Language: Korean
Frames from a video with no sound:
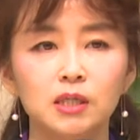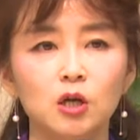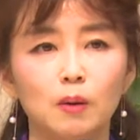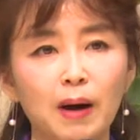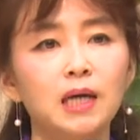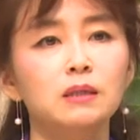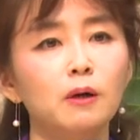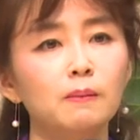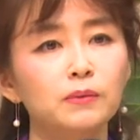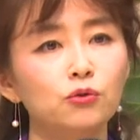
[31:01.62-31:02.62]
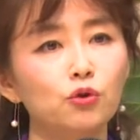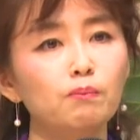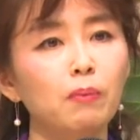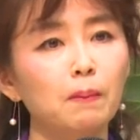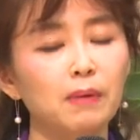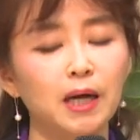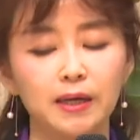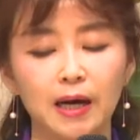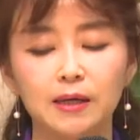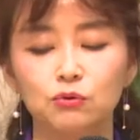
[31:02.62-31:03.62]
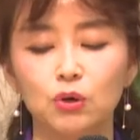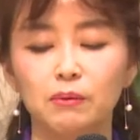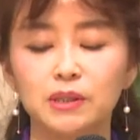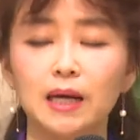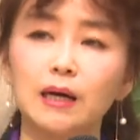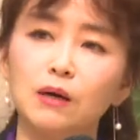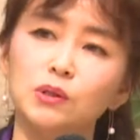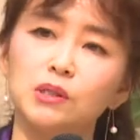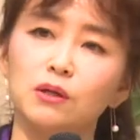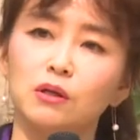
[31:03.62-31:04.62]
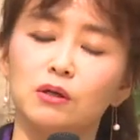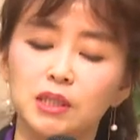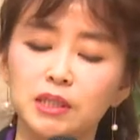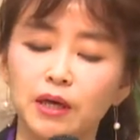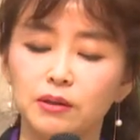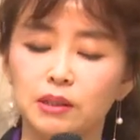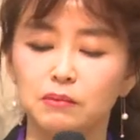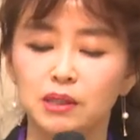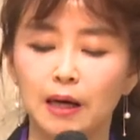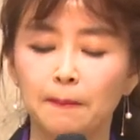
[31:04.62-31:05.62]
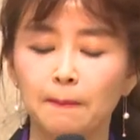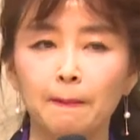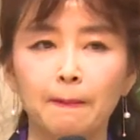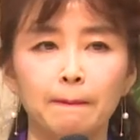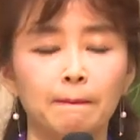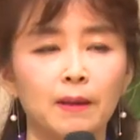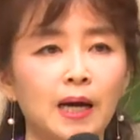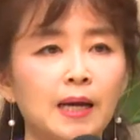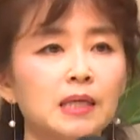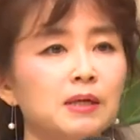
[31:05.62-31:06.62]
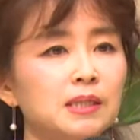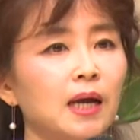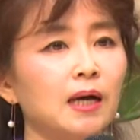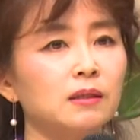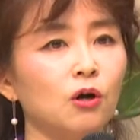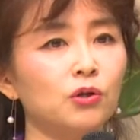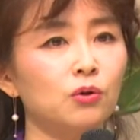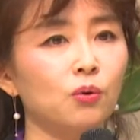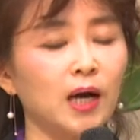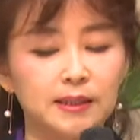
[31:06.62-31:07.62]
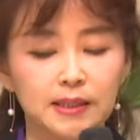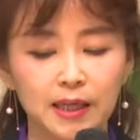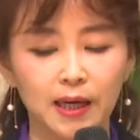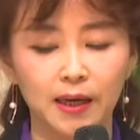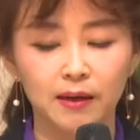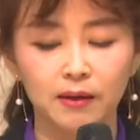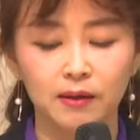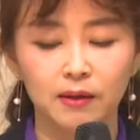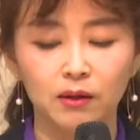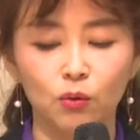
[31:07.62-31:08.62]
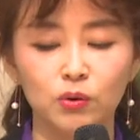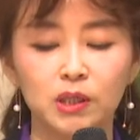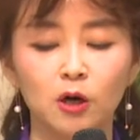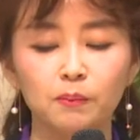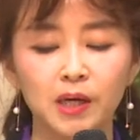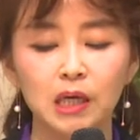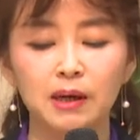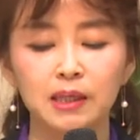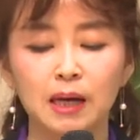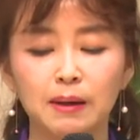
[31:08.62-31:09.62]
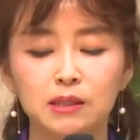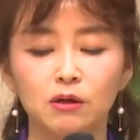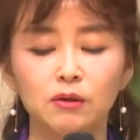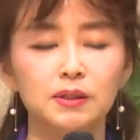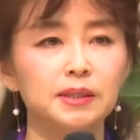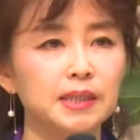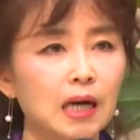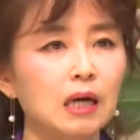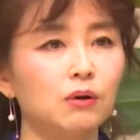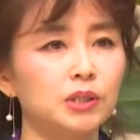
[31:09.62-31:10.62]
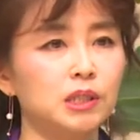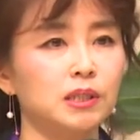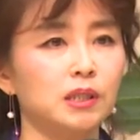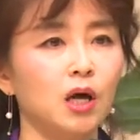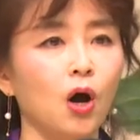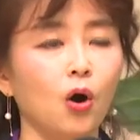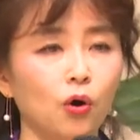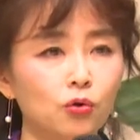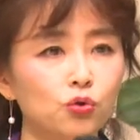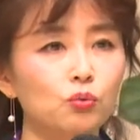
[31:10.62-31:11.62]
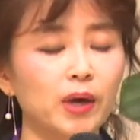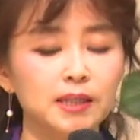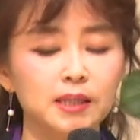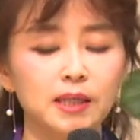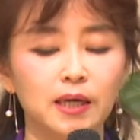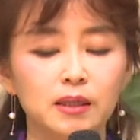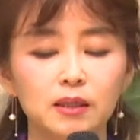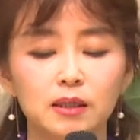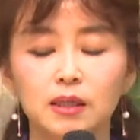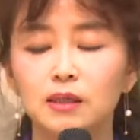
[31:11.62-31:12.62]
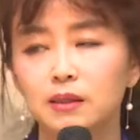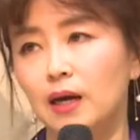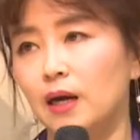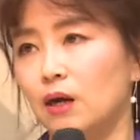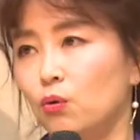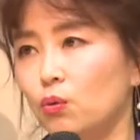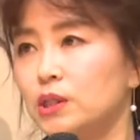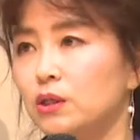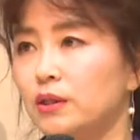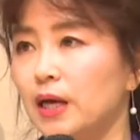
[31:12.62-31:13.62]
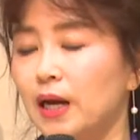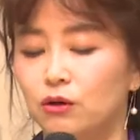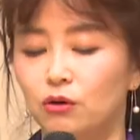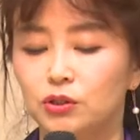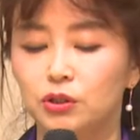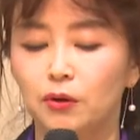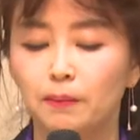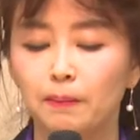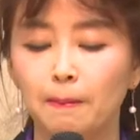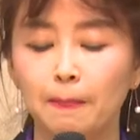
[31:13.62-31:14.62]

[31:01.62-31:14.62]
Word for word: 그저 마음 없는 율법만 강조하며 살아가고 있었던 시대였습니다. 하나님의 사랑은 어디로 간 채 오직 껍데기만 남아서 차가워진 어둠의 시대를 살아가고 있었다라는 거죠.